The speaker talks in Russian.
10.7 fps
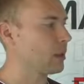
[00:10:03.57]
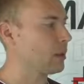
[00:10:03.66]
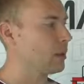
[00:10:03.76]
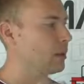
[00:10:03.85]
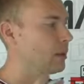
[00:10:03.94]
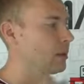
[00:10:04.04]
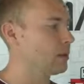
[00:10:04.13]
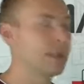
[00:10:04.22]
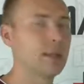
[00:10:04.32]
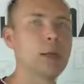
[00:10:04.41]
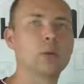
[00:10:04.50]
а,
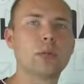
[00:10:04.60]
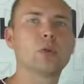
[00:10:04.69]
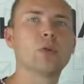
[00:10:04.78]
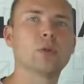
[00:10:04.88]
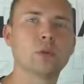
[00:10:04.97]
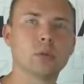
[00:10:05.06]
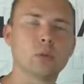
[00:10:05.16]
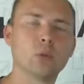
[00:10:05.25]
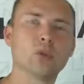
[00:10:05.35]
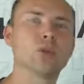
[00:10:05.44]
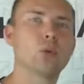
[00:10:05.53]
сыграют такую вот
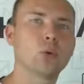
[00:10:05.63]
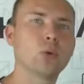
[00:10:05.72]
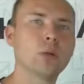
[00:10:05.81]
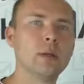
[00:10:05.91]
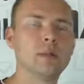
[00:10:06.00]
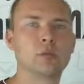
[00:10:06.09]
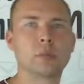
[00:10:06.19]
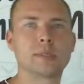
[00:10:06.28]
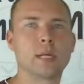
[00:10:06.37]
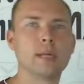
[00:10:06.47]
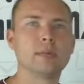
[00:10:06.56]
ключевую роль в
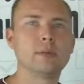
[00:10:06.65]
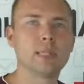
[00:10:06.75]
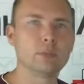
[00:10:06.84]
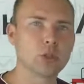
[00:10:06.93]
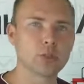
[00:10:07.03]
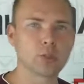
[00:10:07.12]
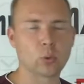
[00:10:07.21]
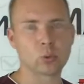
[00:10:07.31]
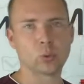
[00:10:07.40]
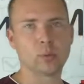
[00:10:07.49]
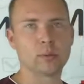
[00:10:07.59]
построении всей вашей
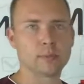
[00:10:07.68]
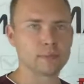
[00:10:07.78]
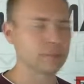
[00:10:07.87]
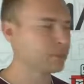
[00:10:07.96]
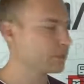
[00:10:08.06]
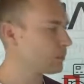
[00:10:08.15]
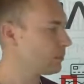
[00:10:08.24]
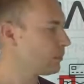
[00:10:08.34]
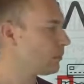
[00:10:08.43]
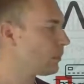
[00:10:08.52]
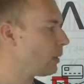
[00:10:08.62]
структуры.
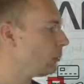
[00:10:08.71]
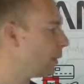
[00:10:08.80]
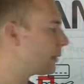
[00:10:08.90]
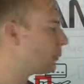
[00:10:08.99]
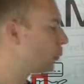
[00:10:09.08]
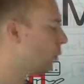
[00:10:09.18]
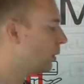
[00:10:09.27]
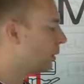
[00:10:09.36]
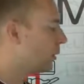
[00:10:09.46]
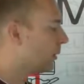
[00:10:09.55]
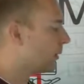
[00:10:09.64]
Поэтому
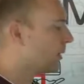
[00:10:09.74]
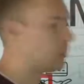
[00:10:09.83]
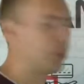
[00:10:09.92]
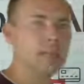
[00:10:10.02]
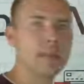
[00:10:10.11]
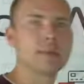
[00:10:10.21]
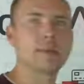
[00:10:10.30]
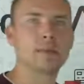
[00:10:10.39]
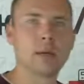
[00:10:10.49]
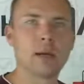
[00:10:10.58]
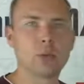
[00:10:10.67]
обязательно
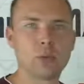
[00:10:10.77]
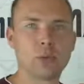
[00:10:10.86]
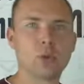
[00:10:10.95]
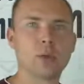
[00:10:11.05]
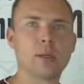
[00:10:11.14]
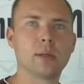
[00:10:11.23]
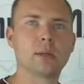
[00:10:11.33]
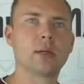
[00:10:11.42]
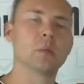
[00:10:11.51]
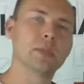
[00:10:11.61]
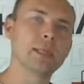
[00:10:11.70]
целевая аудитория,
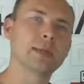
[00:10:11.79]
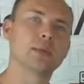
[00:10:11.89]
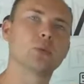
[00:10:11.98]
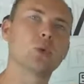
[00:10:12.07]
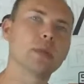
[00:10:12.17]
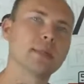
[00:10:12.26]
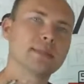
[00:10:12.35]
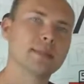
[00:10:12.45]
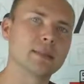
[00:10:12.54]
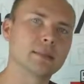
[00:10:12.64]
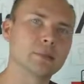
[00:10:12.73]
обязательно только
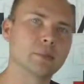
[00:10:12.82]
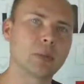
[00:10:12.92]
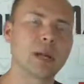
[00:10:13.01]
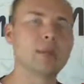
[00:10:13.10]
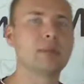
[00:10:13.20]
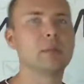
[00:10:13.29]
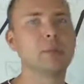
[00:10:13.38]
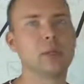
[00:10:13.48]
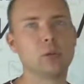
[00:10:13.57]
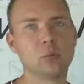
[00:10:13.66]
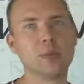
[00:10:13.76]
с правильными
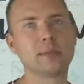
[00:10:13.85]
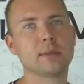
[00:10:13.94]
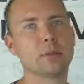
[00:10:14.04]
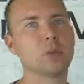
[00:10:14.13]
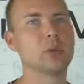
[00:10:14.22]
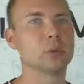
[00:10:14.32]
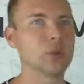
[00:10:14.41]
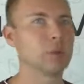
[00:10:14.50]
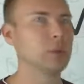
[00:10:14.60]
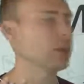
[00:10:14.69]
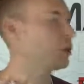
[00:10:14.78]
людьми с целевой
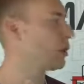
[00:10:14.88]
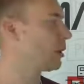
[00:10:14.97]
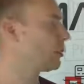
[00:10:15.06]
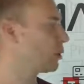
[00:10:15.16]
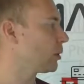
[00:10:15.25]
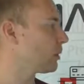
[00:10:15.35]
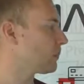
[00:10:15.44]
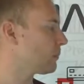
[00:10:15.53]
аудиторией мы должны работать.